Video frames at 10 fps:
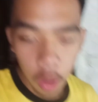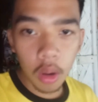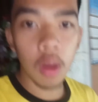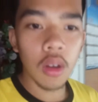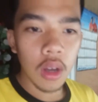
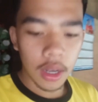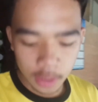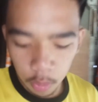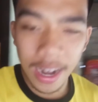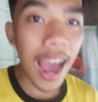Oo,
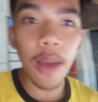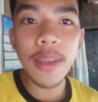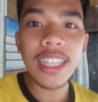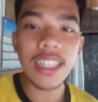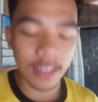kasi wala
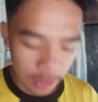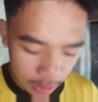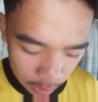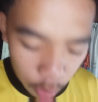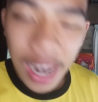kami,
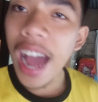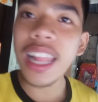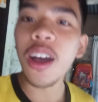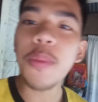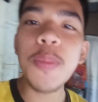kasi
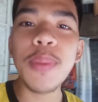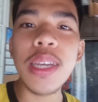wala kami